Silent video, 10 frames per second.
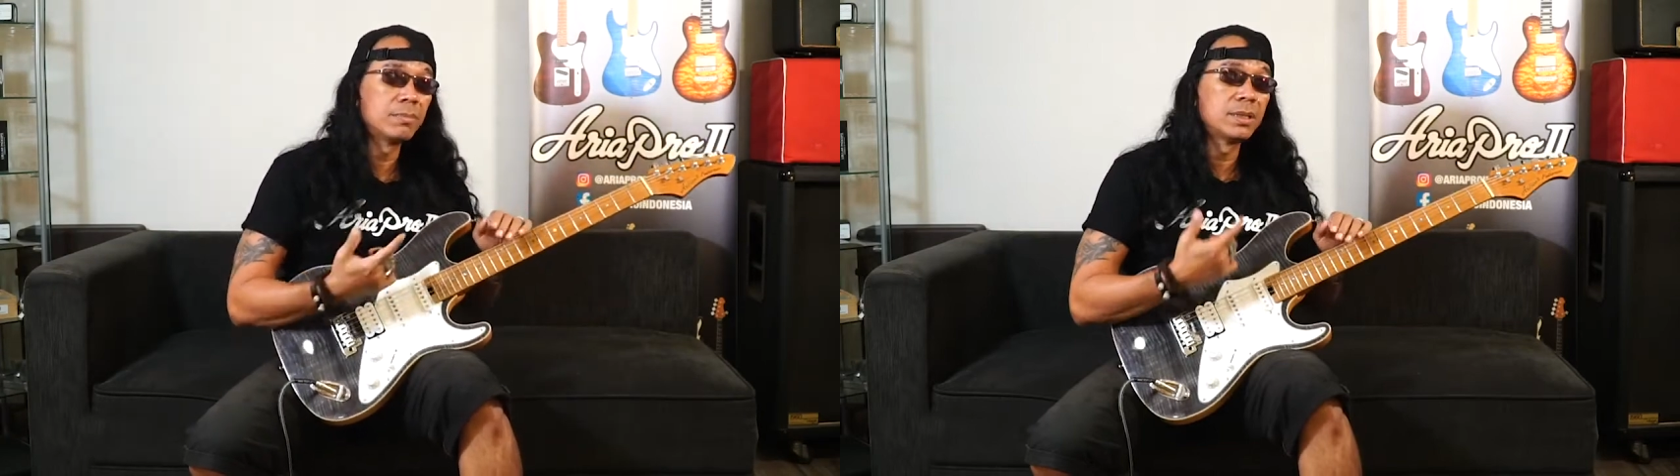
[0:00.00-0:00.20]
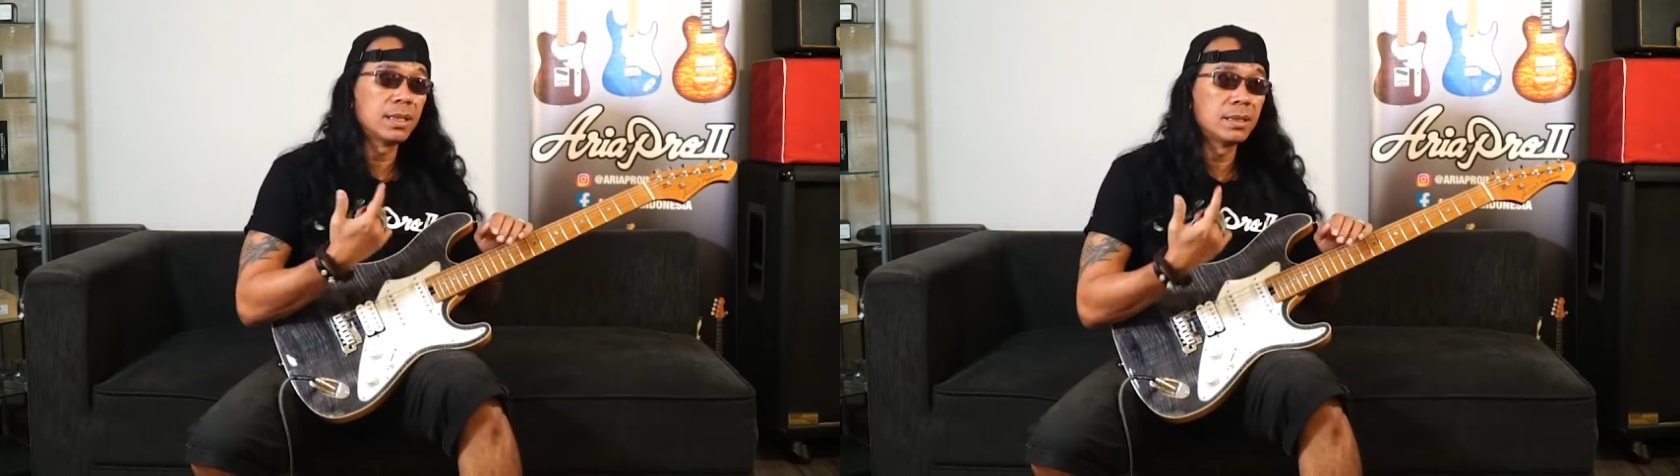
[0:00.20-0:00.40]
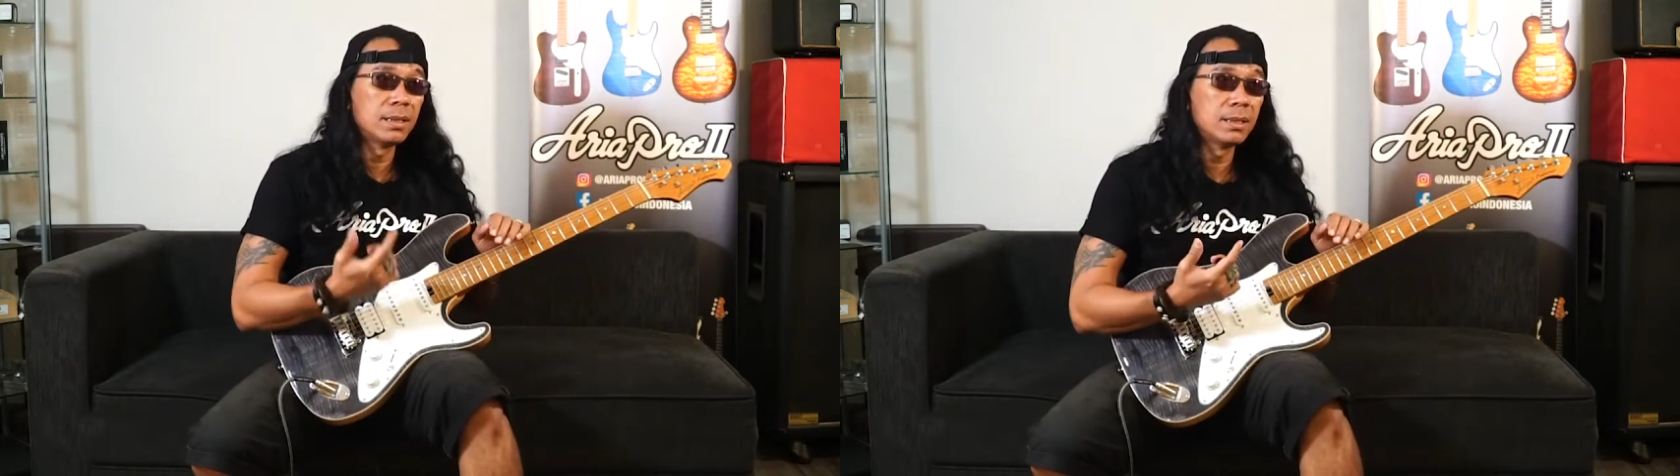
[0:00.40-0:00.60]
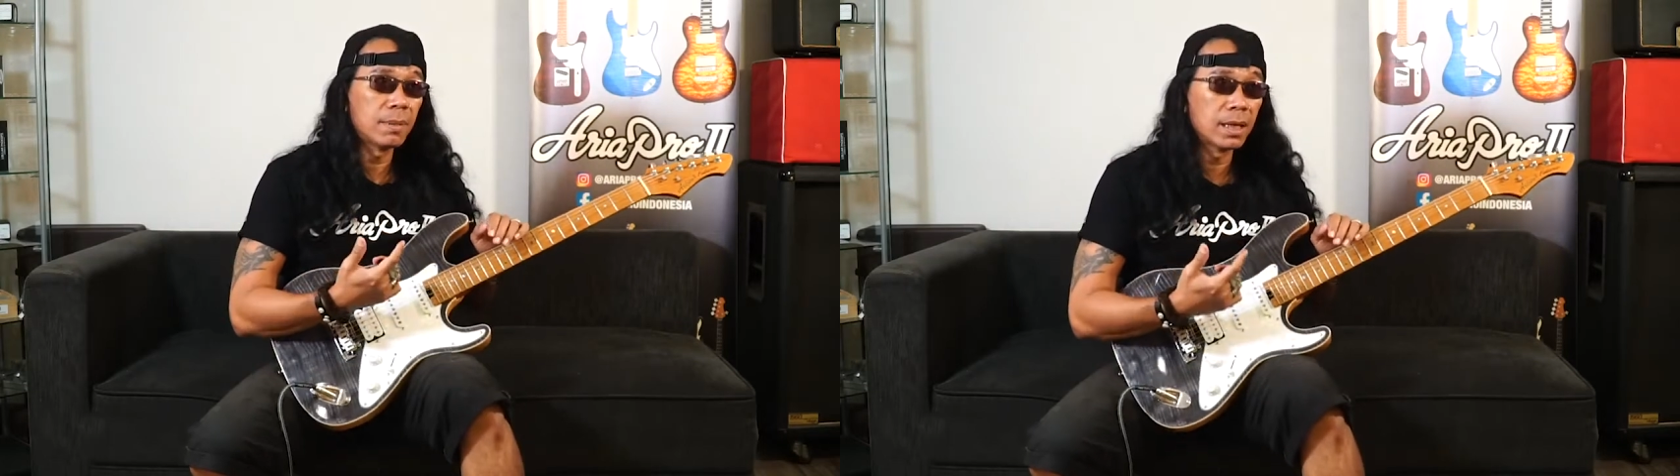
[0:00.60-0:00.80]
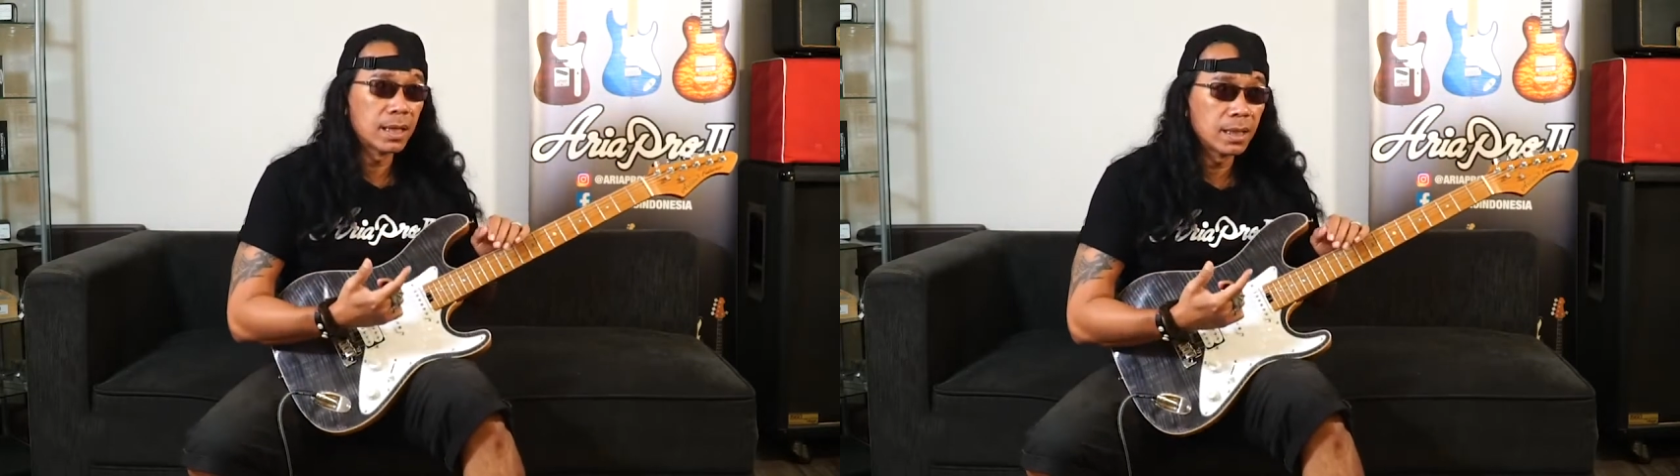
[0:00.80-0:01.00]
bisa
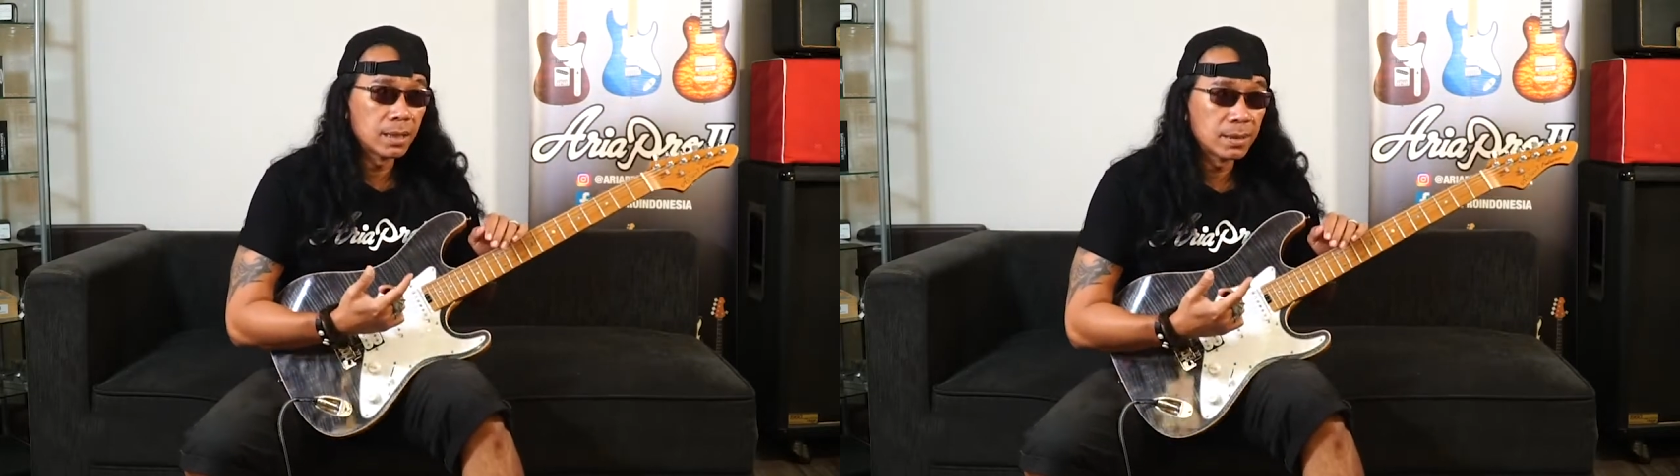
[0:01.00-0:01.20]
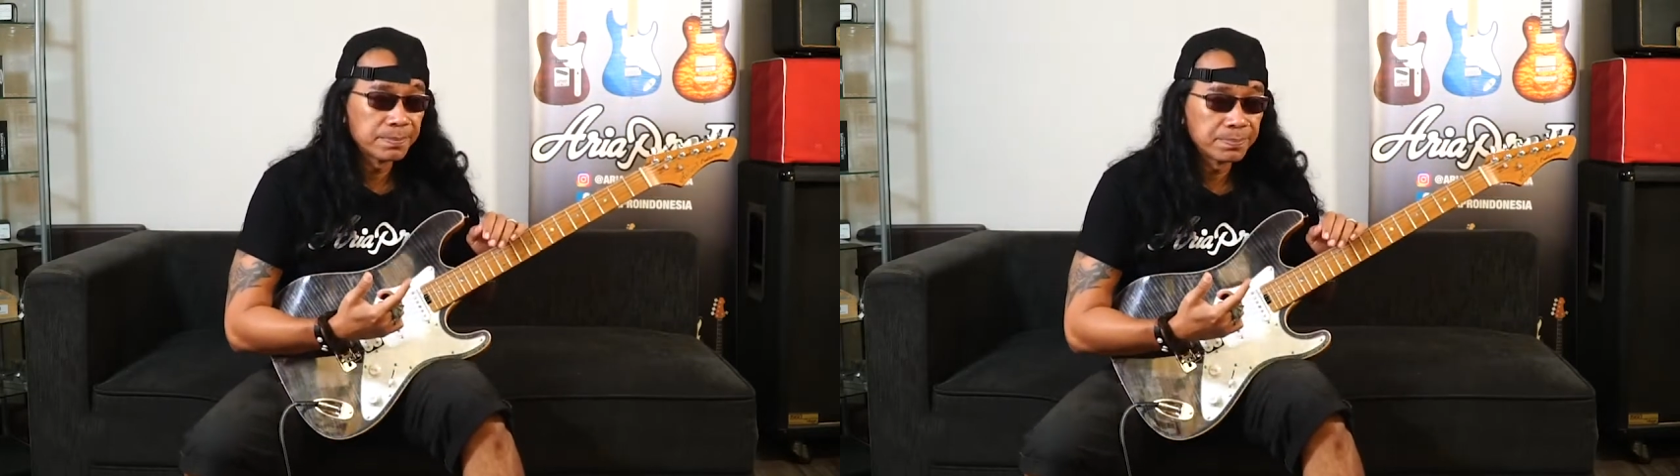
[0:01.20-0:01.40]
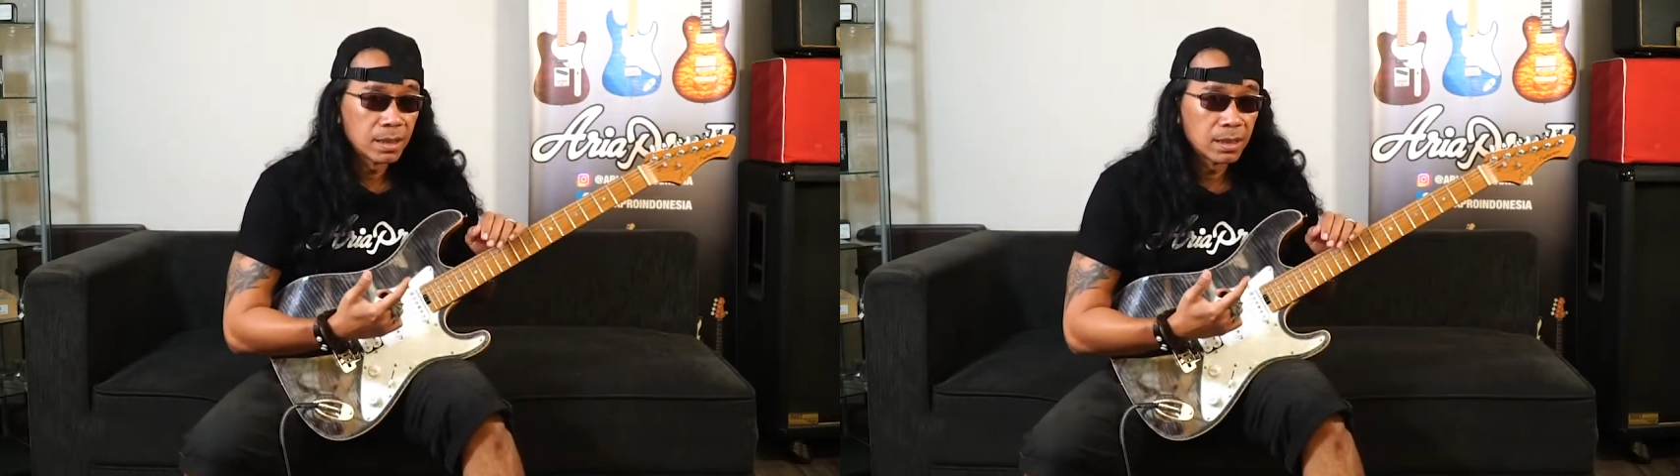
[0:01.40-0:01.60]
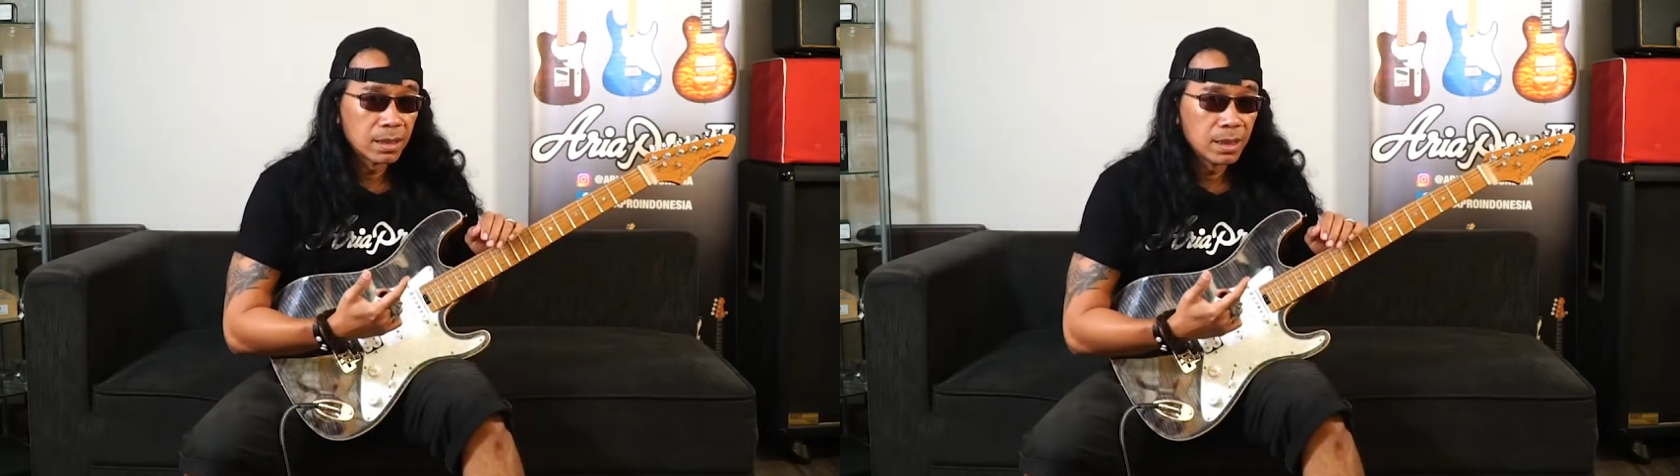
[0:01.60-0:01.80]
dipanggil uh,